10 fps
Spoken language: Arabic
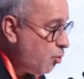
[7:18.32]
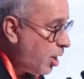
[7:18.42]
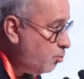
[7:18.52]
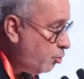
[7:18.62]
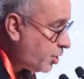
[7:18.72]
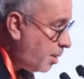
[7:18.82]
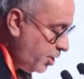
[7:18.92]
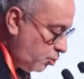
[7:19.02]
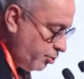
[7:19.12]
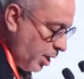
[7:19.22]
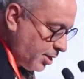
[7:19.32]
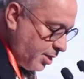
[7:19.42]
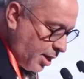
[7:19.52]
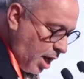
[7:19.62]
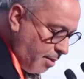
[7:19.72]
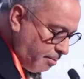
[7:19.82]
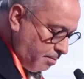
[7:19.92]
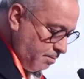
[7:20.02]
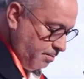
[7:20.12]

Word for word: أيها المبتغرون الكرام